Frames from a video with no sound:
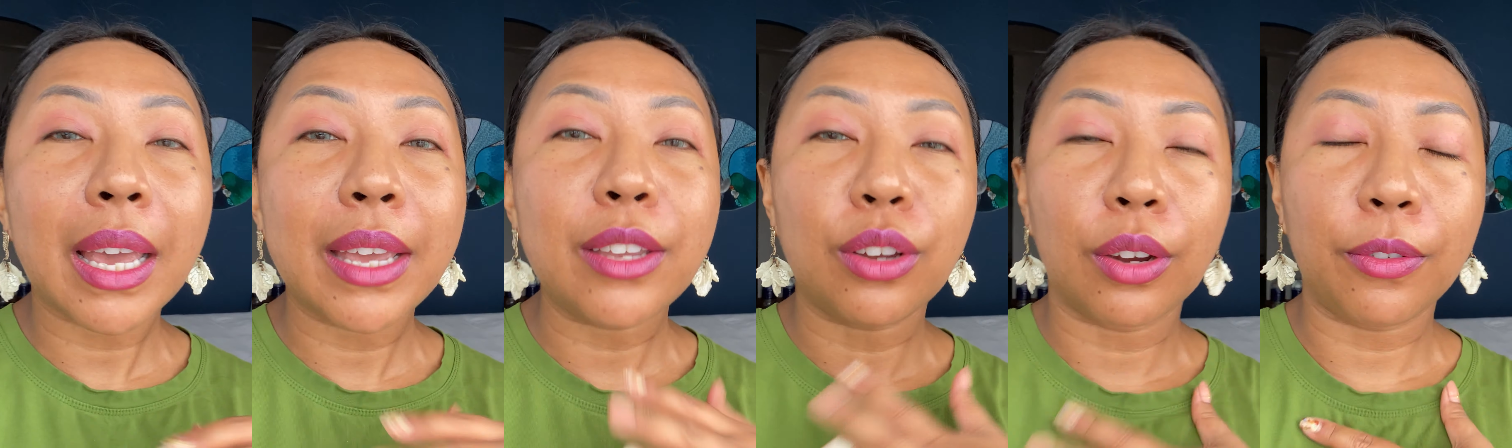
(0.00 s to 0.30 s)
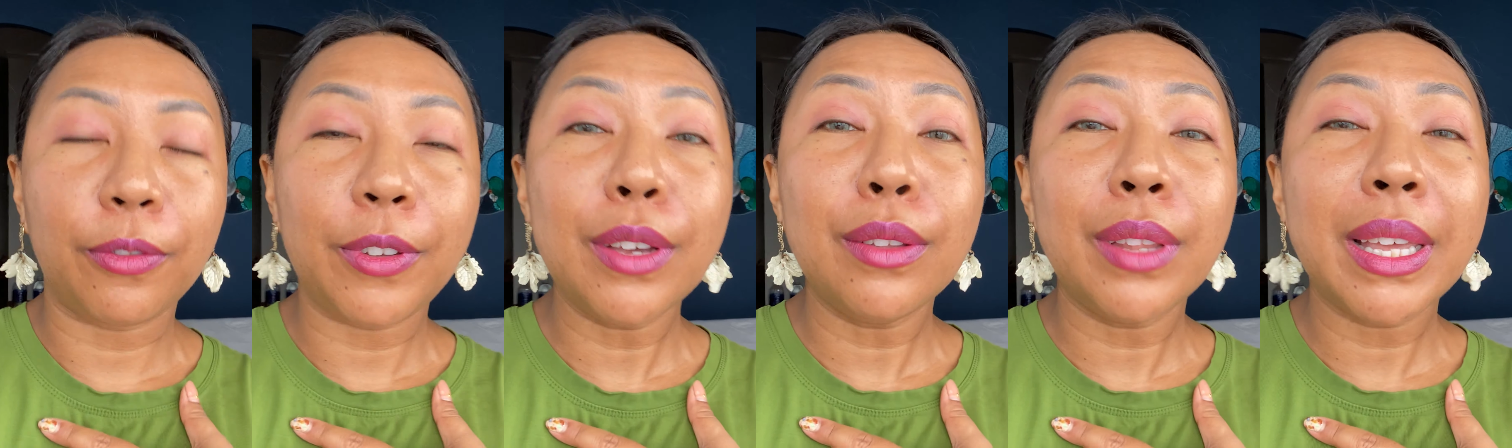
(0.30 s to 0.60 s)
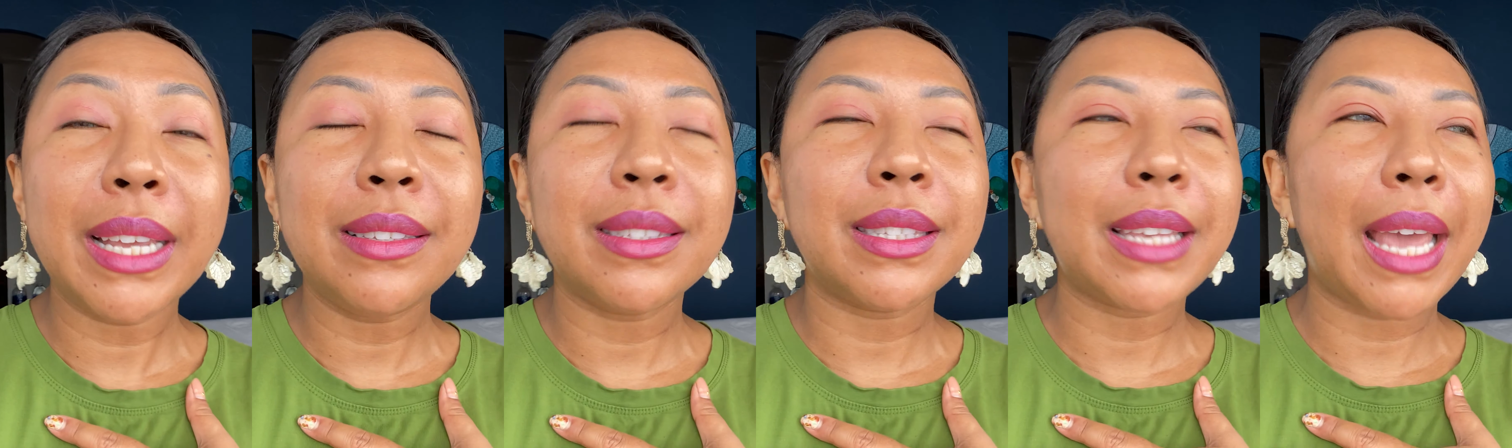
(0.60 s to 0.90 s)
in your
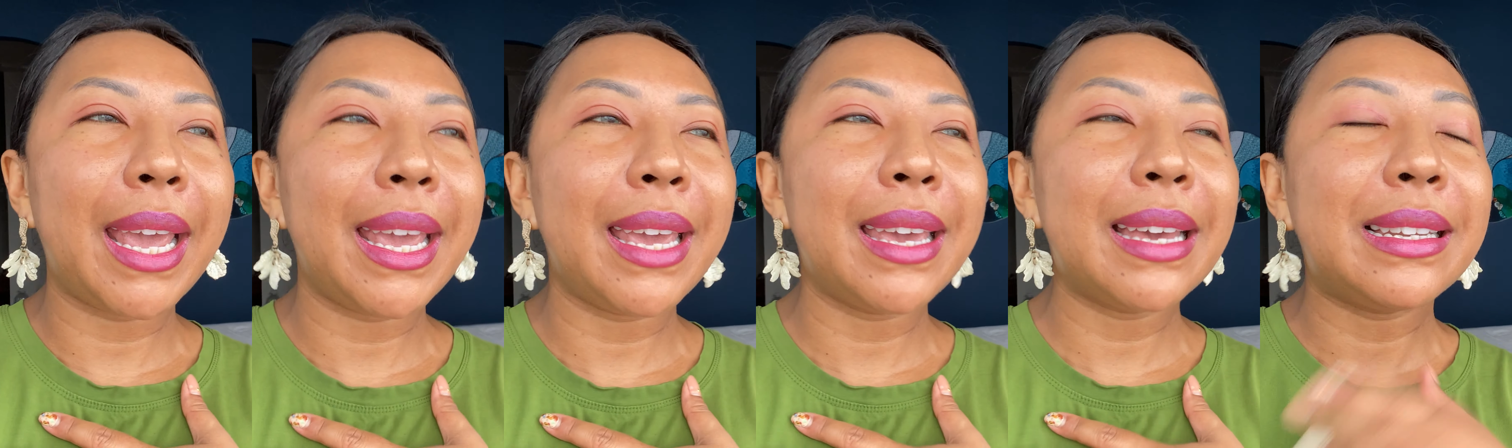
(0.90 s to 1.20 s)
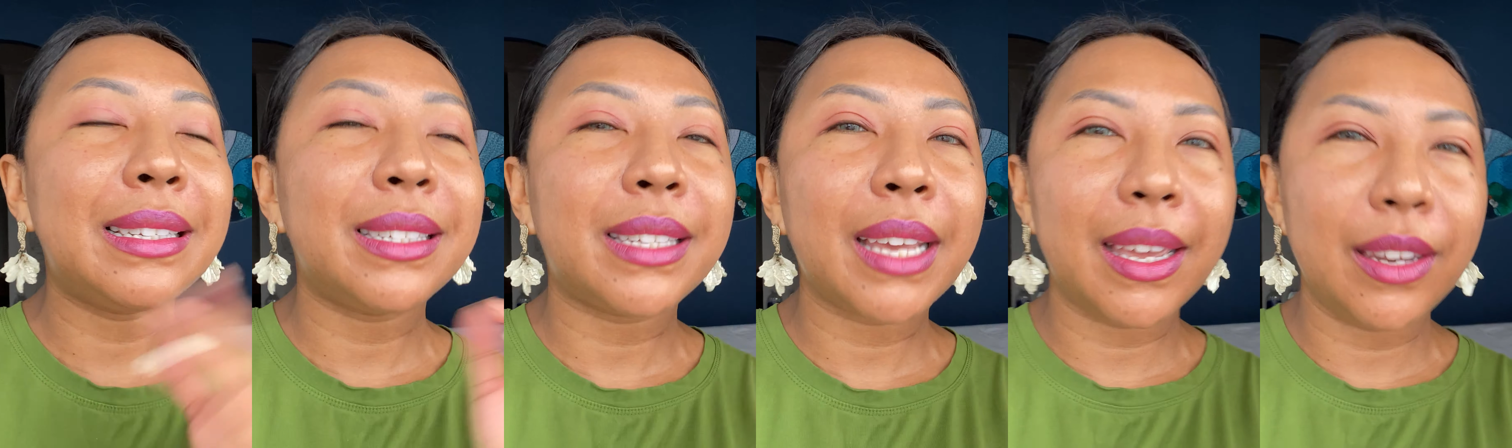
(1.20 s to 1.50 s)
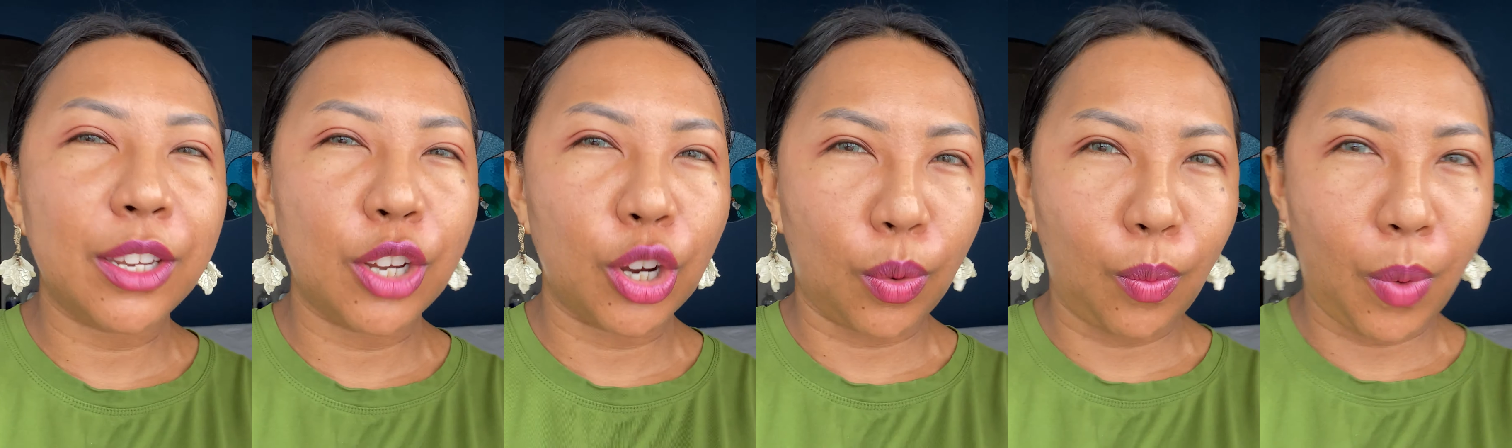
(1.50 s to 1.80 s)
feelings, and
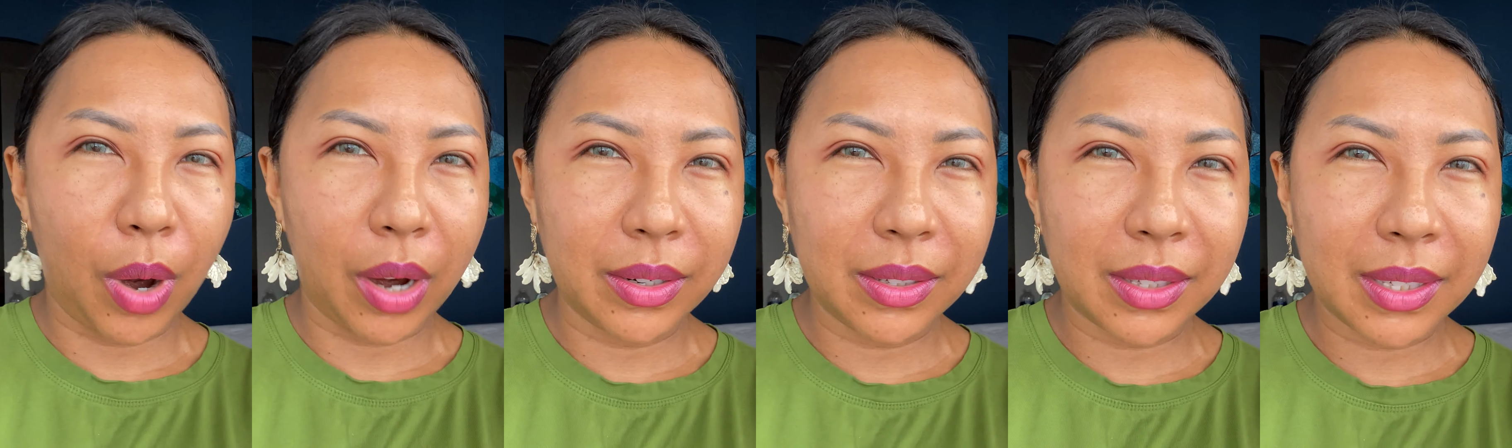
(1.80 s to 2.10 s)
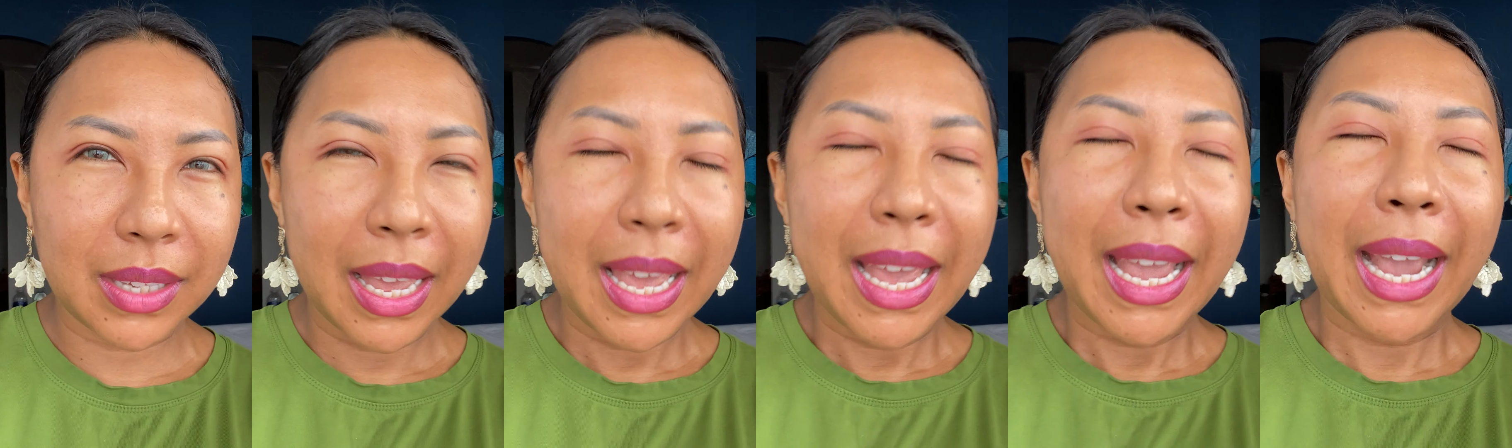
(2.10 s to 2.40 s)
in your words.